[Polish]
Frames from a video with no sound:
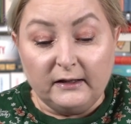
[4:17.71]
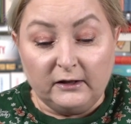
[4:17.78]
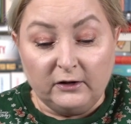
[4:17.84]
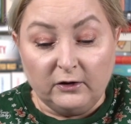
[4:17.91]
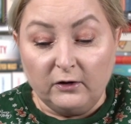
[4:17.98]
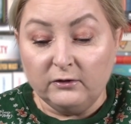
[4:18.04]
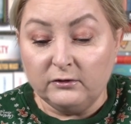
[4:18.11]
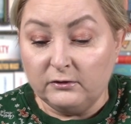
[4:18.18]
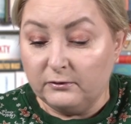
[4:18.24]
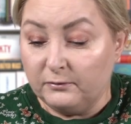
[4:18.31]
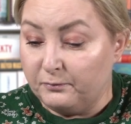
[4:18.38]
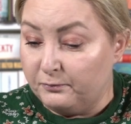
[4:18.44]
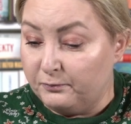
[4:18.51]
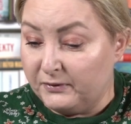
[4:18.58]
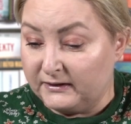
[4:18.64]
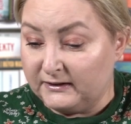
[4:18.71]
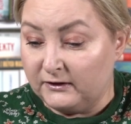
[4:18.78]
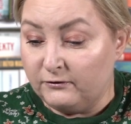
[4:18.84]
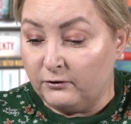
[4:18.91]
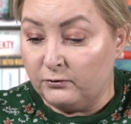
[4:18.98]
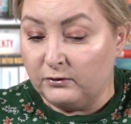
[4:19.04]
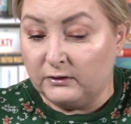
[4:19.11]
I on
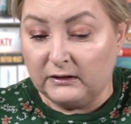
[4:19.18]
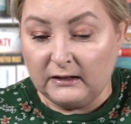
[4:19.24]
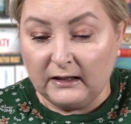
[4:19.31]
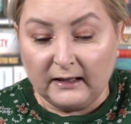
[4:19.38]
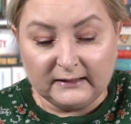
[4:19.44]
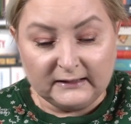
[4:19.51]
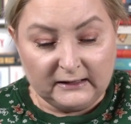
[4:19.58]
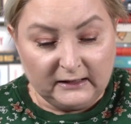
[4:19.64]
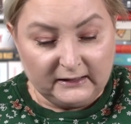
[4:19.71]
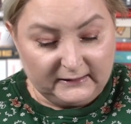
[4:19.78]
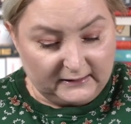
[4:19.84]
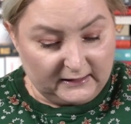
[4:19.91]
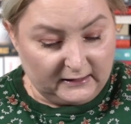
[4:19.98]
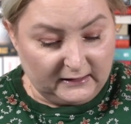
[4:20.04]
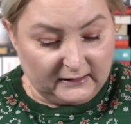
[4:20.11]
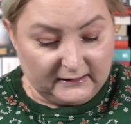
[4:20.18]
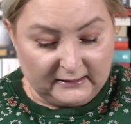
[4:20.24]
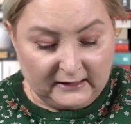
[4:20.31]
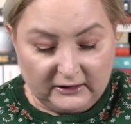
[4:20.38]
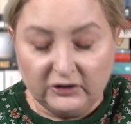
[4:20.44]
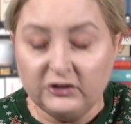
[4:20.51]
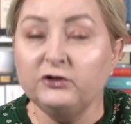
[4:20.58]
pracował na zlecenie,
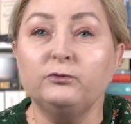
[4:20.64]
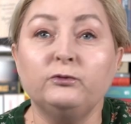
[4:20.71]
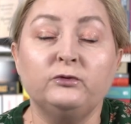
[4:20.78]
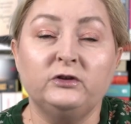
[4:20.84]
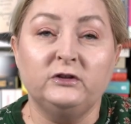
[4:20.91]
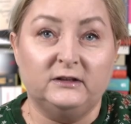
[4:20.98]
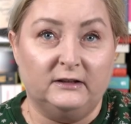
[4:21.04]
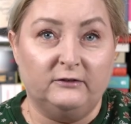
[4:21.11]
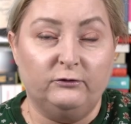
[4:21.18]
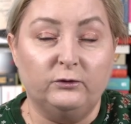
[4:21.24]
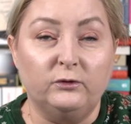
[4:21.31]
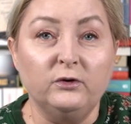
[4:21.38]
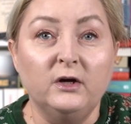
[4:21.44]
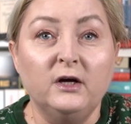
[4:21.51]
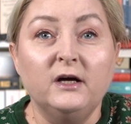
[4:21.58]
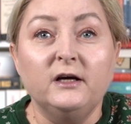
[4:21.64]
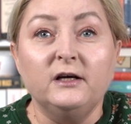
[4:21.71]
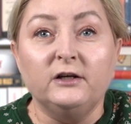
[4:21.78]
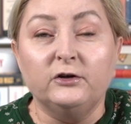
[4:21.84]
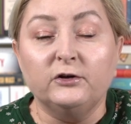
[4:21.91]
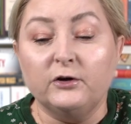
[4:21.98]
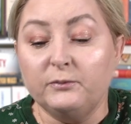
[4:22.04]
zdaje się, UNICEF-u
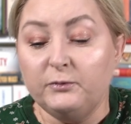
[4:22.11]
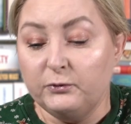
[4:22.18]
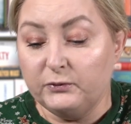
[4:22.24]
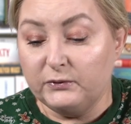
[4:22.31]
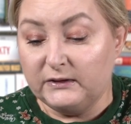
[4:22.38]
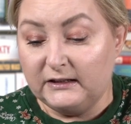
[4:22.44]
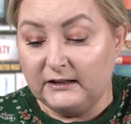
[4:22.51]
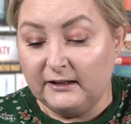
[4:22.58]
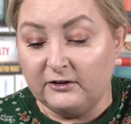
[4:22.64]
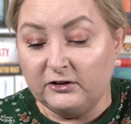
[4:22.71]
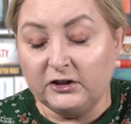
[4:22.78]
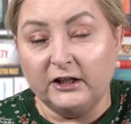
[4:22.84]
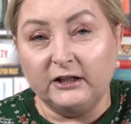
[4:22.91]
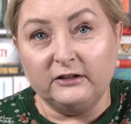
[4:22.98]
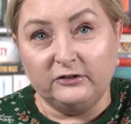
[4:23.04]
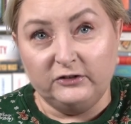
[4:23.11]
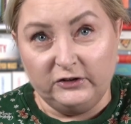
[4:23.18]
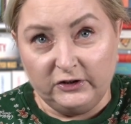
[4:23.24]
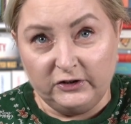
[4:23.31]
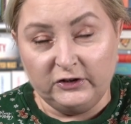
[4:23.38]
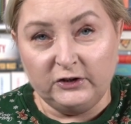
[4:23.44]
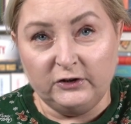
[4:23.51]
i robił zdjęcia
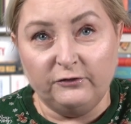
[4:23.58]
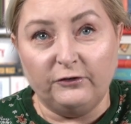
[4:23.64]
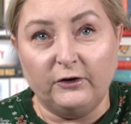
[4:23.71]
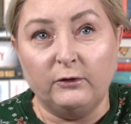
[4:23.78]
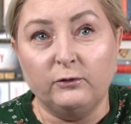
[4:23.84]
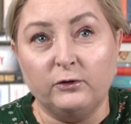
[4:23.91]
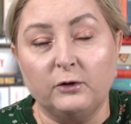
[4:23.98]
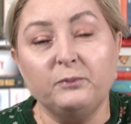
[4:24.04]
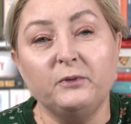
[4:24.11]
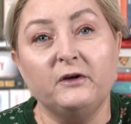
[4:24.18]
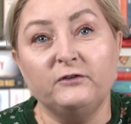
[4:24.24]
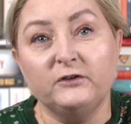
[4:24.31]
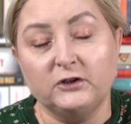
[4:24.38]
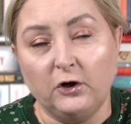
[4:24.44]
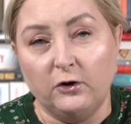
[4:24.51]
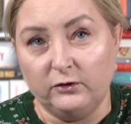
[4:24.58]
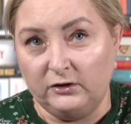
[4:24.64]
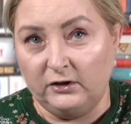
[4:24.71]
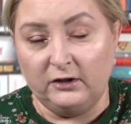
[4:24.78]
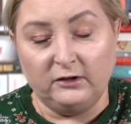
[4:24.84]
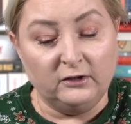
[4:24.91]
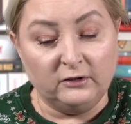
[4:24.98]
dzieci w Europie
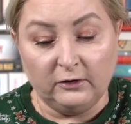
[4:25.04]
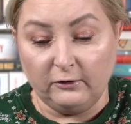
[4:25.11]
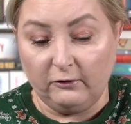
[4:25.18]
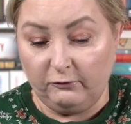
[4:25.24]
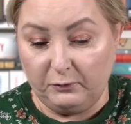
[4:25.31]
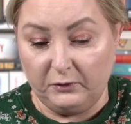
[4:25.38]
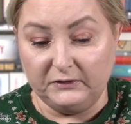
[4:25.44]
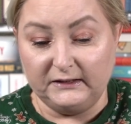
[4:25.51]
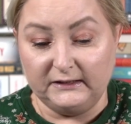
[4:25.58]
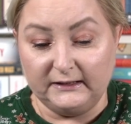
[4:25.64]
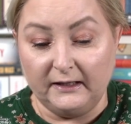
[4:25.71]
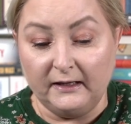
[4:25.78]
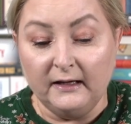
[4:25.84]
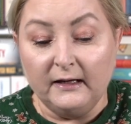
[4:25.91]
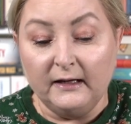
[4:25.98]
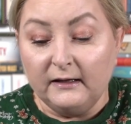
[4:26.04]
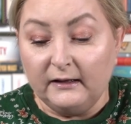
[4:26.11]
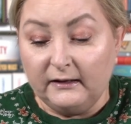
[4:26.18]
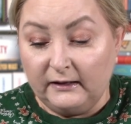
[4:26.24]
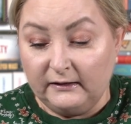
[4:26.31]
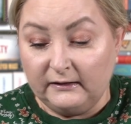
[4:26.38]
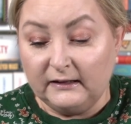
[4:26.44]
Wschodniej, nie tylko w Polsce.
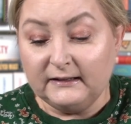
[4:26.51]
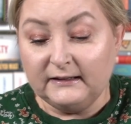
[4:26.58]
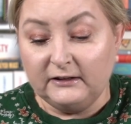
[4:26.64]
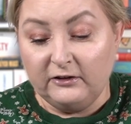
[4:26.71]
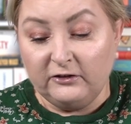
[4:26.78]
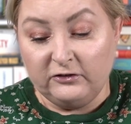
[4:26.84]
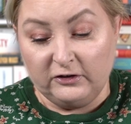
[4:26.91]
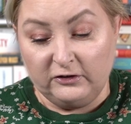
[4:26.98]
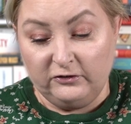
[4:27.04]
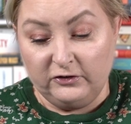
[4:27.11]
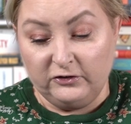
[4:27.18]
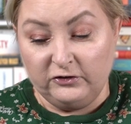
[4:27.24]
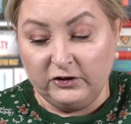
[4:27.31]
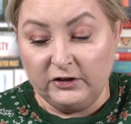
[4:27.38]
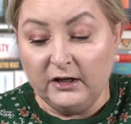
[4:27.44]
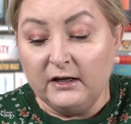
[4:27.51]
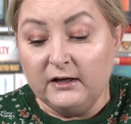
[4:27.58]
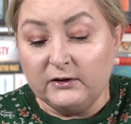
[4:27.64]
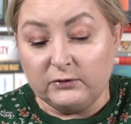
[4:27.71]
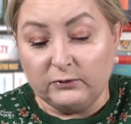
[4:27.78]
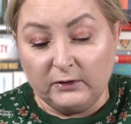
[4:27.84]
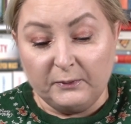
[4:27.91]
I te zdjęcia dzieci
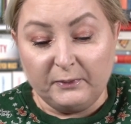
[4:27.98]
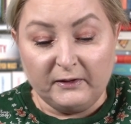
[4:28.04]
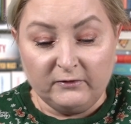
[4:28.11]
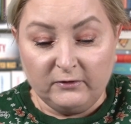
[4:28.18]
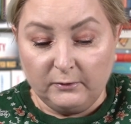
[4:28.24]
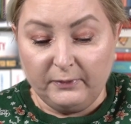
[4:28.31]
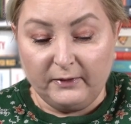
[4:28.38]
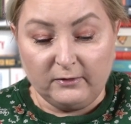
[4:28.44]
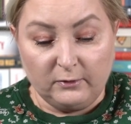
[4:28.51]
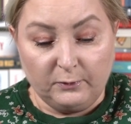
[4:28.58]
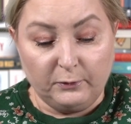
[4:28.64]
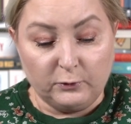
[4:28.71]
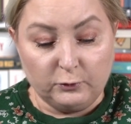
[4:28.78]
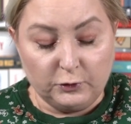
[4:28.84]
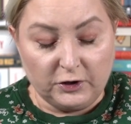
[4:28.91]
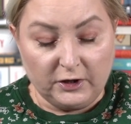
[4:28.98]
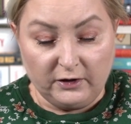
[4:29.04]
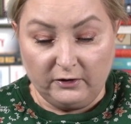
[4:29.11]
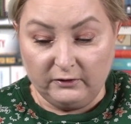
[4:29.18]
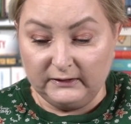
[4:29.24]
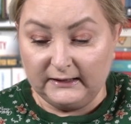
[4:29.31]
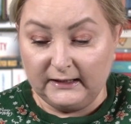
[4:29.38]
są naprawdę bardzo
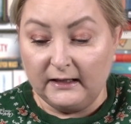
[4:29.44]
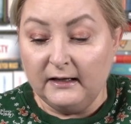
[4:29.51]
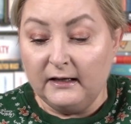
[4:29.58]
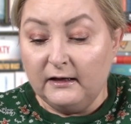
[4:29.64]
poruszające.